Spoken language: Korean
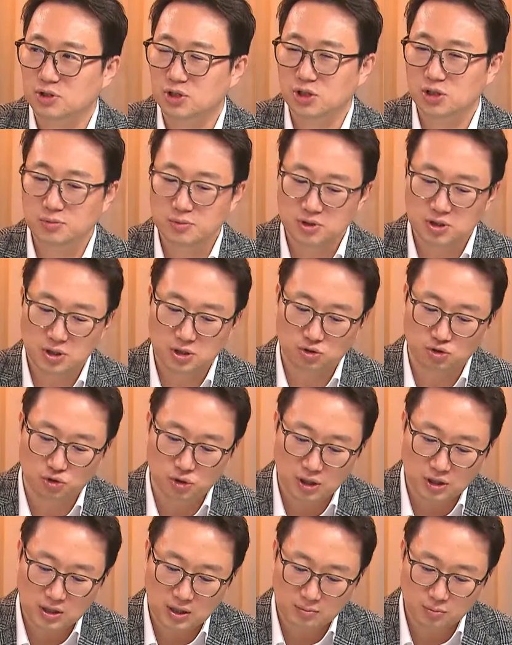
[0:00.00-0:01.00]
지금 이제
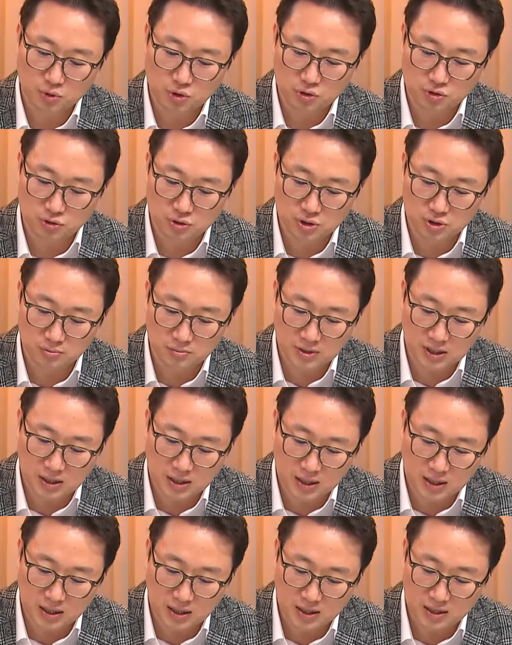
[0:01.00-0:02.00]
주택담보대출
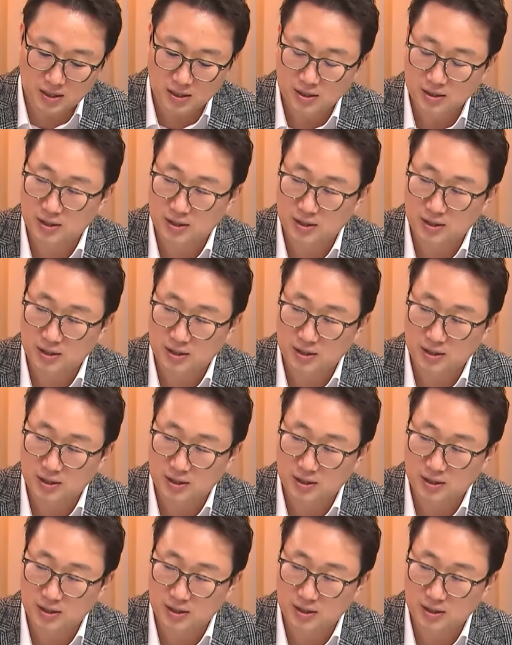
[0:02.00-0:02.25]
금리가